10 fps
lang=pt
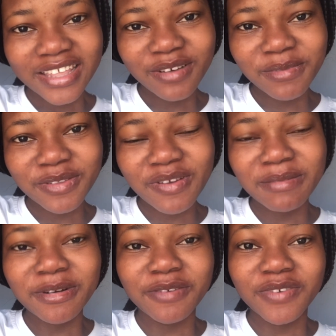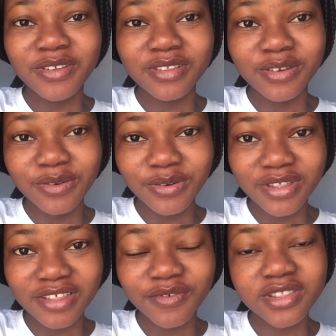Então pessoal, para o vídeo de
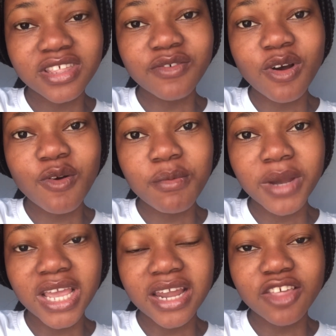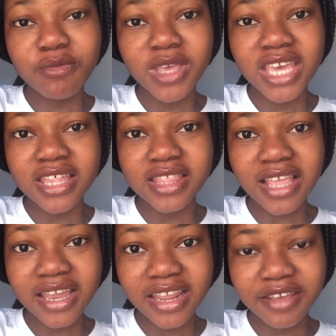hoje, vocês vão acompanhar as minhas
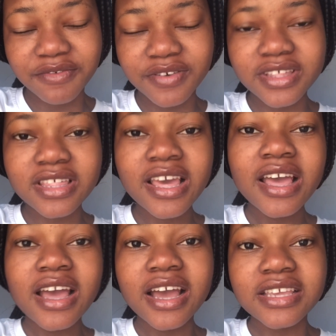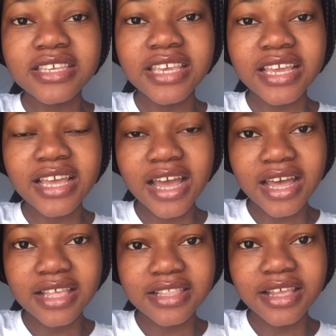tarefas aqui em
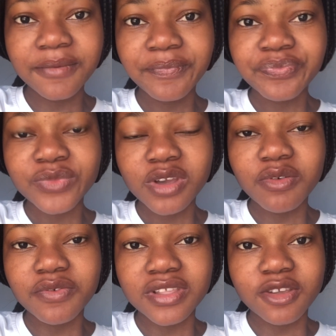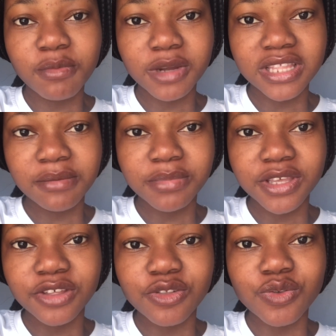casa, que eu vou fazer o
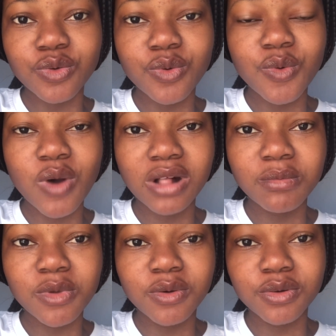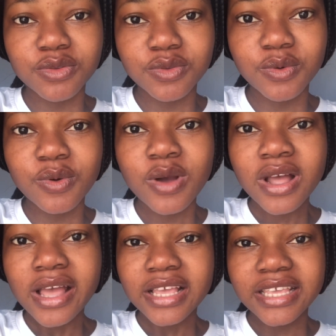matabicho, o almoço
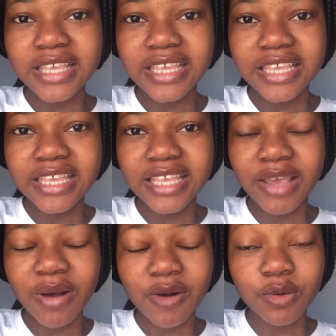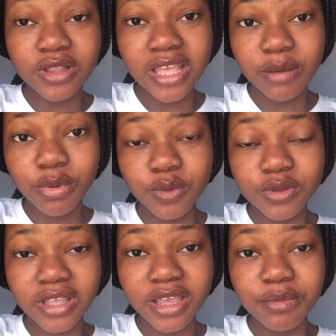e eu acordei há pouco
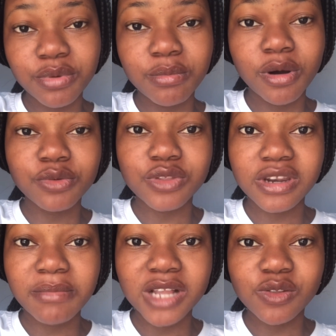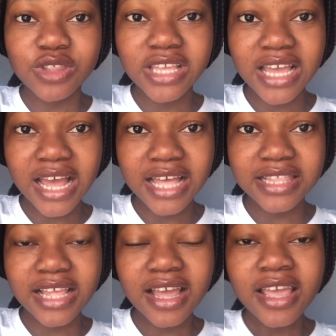tempo. Bom, os trabalhos de
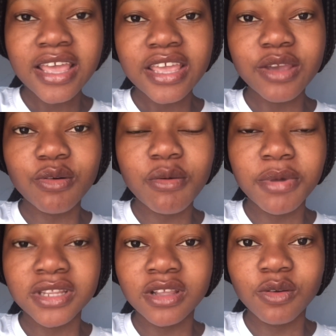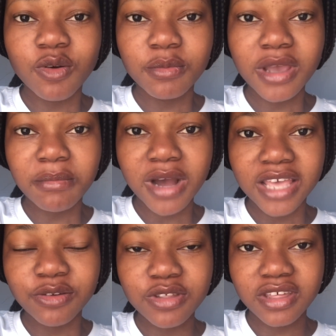casa eu compartilho com minha
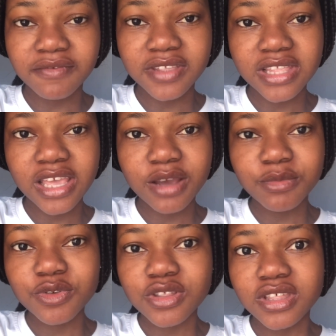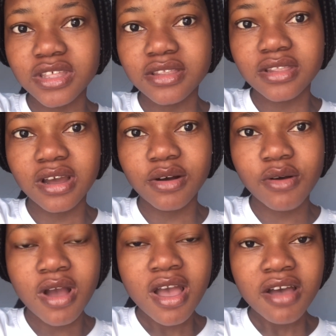mãe, nós já fizemos, que
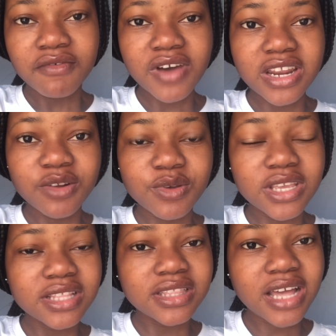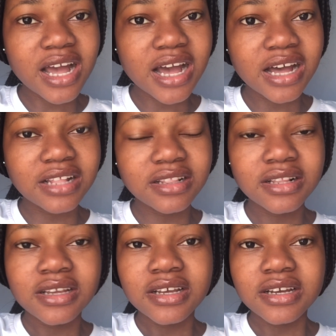são varrer o quintal,
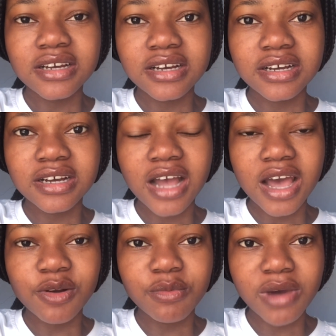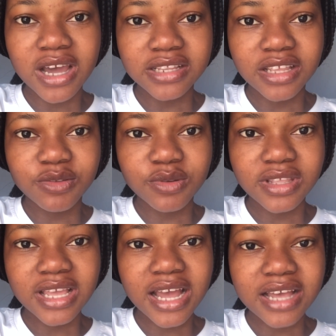a arrumar dentro
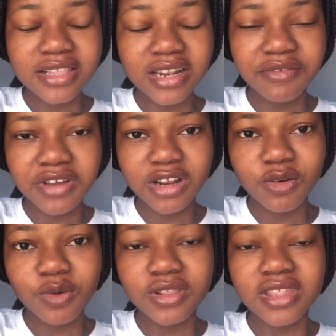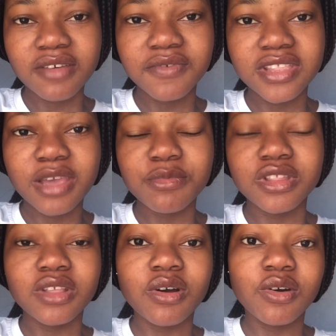de casa, a lavar a louça, já fizemos.
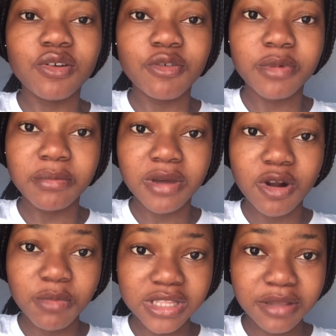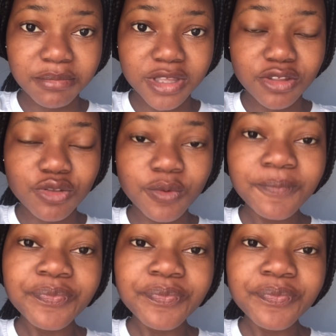Então agora eu vou preparar o matabicho